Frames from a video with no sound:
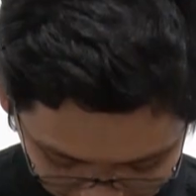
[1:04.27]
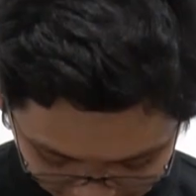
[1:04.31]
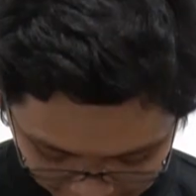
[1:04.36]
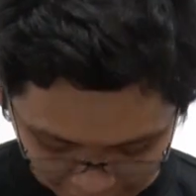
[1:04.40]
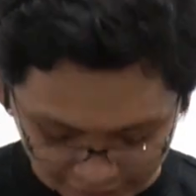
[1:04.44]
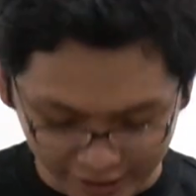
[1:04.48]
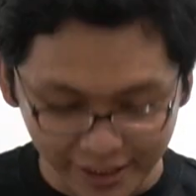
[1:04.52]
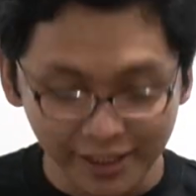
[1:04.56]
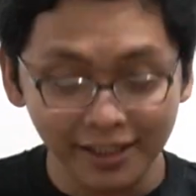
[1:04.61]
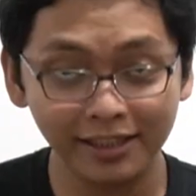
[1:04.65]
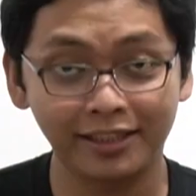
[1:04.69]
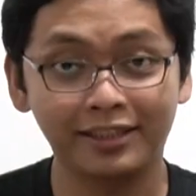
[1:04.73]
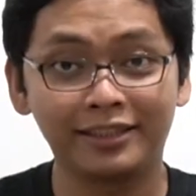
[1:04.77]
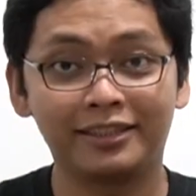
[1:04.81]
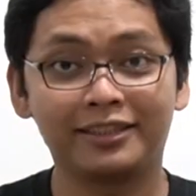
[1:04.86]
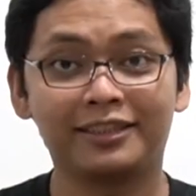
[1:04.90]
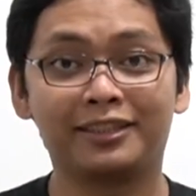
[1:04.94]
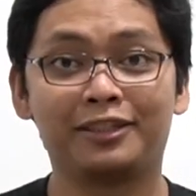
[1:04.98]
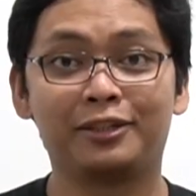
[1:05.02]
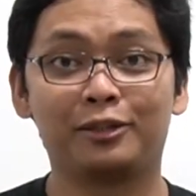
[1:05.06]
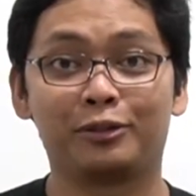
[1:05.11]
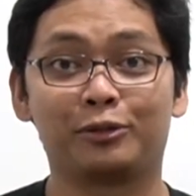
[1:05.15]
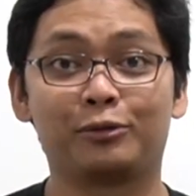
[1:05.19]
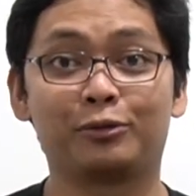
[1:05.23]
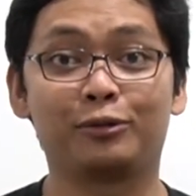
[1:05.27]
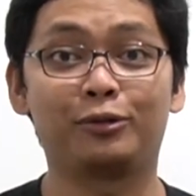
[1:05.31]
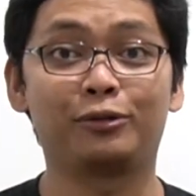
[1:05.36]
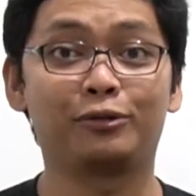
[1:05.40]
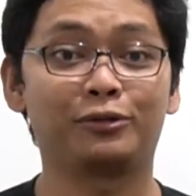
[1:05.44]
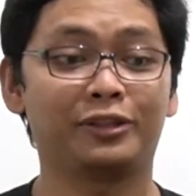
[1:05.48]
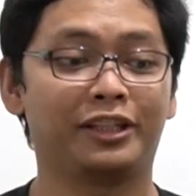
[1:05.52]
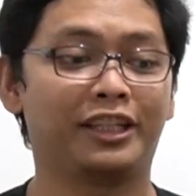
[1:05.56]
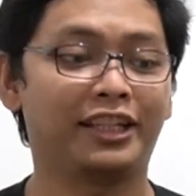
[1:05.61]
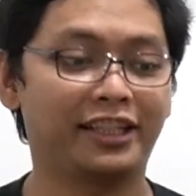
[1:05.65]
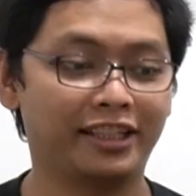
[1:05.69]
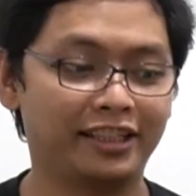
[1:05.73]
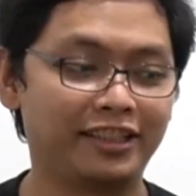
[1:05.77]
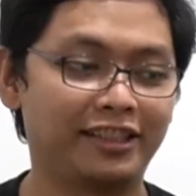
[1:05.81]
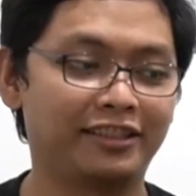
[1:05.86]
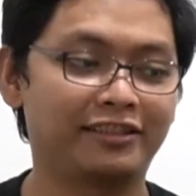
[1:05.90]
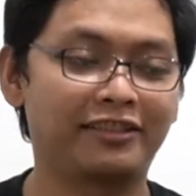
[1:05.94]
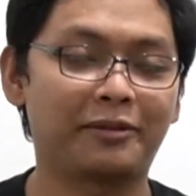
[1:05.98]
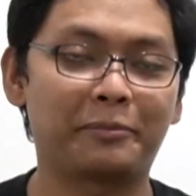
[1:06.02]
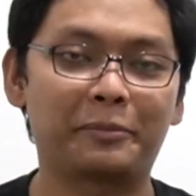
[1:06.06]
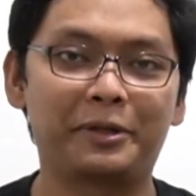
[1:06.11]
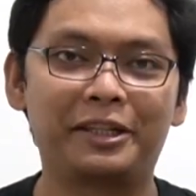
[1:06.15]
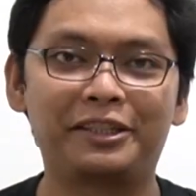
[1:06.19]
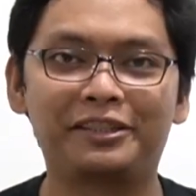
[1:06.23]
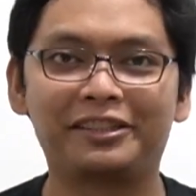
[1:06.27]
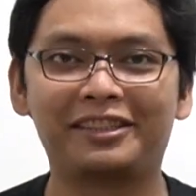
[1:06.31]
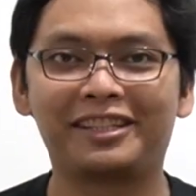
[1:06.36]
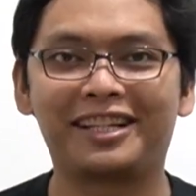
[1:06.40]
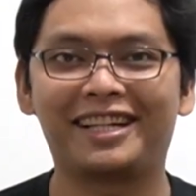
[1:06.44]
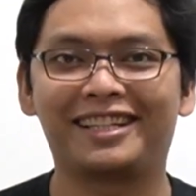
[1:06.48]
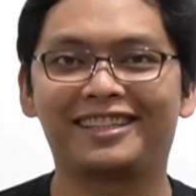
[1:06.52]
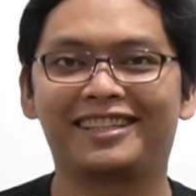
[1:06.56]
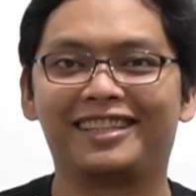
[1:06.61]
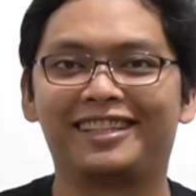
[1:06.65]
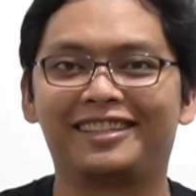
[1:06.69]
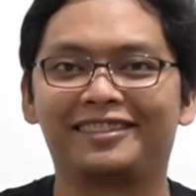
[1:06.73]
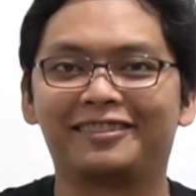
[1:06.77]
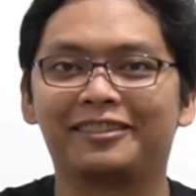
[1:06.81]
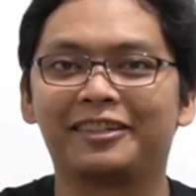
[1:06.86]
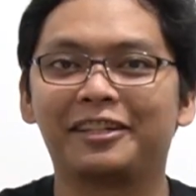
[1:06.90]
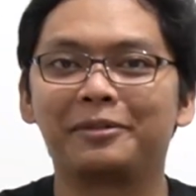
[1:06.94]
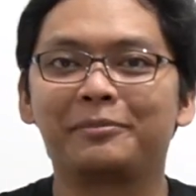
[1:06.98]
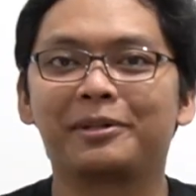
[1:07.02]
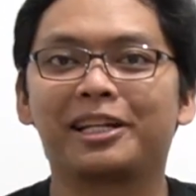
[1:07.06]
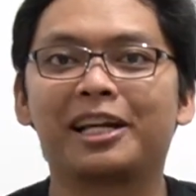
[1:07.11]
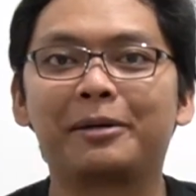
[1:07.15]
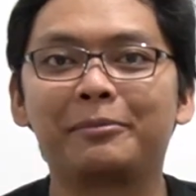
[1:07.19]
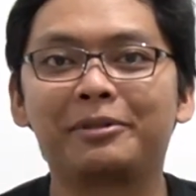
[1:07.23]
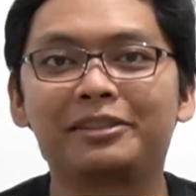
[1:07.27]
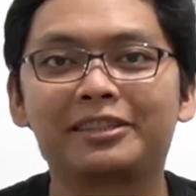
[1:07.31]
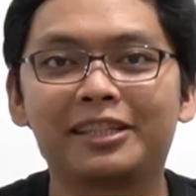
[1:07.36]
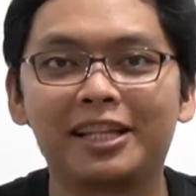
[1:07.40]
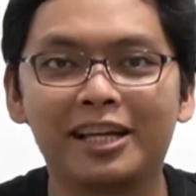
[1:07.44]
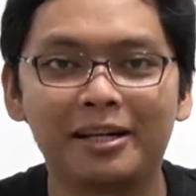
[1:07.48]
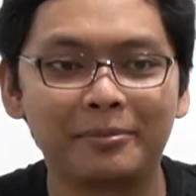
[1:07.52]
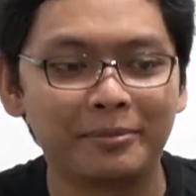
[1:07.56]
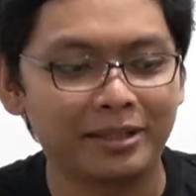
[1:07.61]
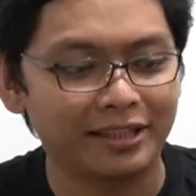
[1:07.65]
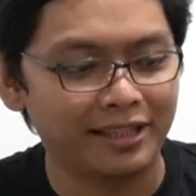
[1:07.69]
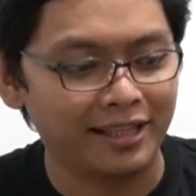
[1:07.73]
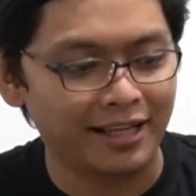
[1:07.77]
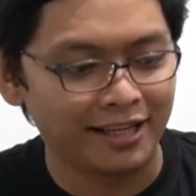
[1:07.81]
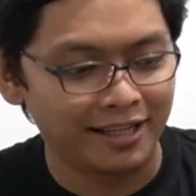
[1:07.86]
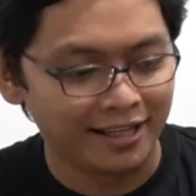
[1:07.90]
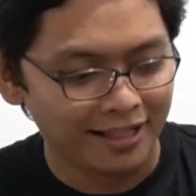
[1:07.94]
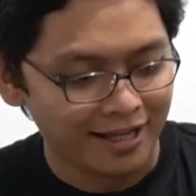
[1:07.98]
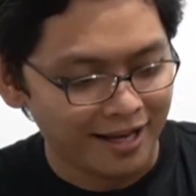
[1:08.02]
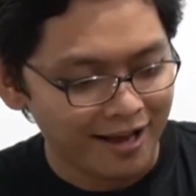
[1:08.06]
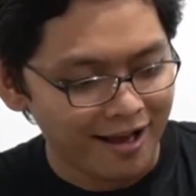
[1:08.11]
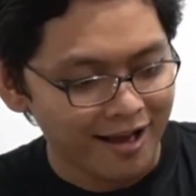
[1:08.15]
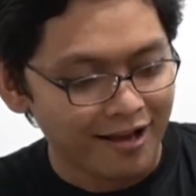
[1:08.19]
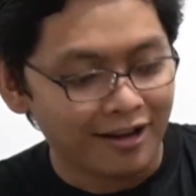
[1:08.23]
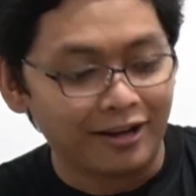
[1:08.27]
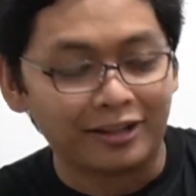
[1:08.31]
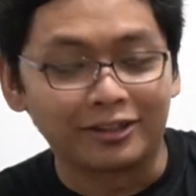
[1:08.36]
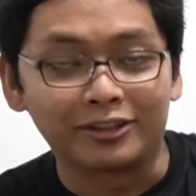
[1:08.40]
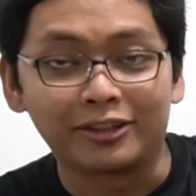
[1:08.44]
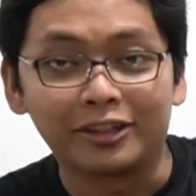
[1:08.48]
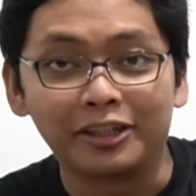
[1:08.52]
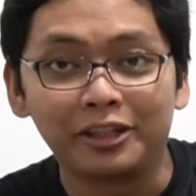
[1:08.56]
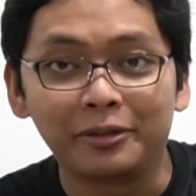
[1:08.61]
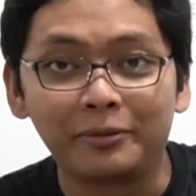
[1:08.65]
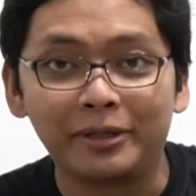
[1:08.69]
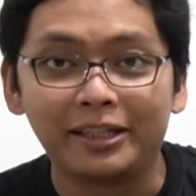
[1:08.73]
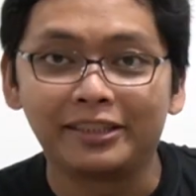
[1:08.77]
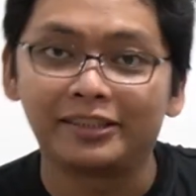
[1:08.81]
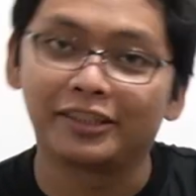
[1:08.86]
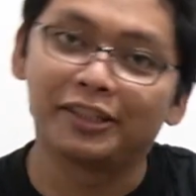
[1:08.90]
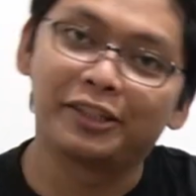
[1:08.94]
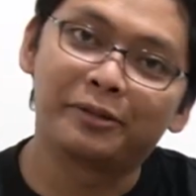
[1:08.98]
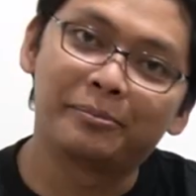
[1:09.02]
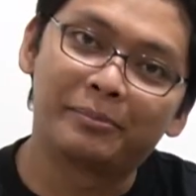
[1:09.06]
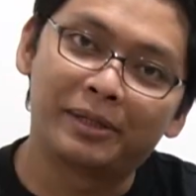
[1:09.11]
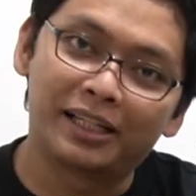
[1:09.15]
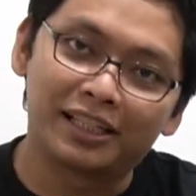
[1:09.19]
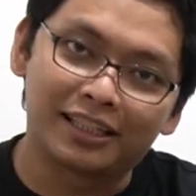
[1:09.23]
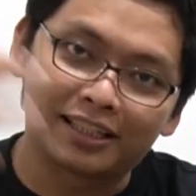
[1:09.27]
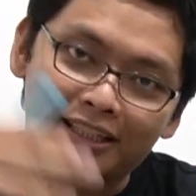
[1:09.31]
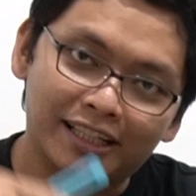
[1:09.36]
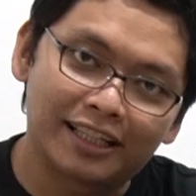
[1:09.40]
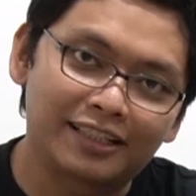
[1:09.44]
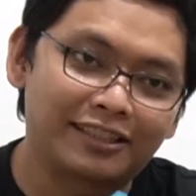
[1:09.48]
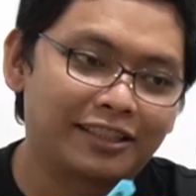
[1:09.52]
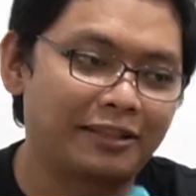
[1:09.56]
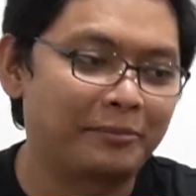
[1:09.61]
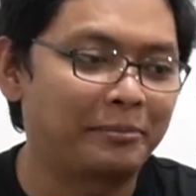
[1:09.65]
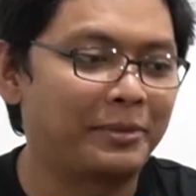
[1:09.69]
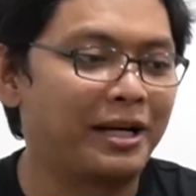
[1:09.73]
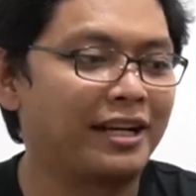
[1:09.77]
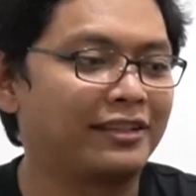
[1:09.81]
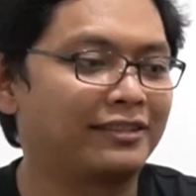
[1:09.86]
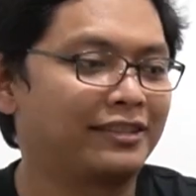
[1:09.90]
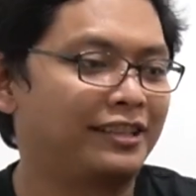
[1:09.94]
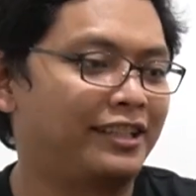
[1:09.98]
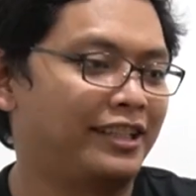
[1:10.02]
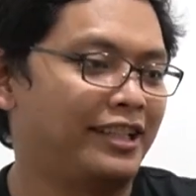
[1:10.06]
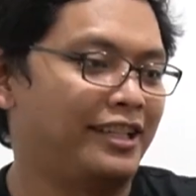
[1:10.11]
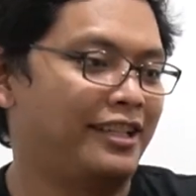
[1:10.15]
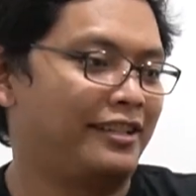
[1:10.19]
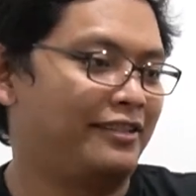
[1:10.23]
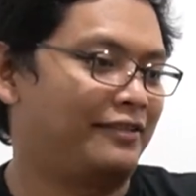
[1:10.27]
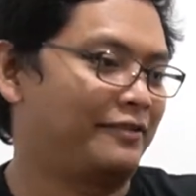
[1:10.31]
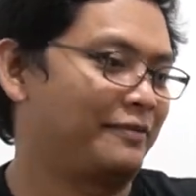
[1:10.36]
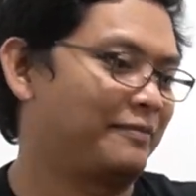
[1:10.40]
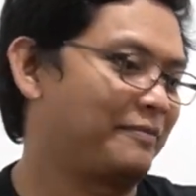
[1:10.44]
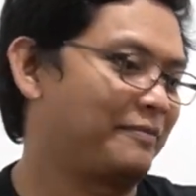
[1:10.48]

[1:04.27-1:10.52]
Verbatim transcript: Okay? Tulong niya rin yan sa page natin. Okay, maraming salamat ha. So anyway, so yun, balik na tayo sa unboxing. Ayan.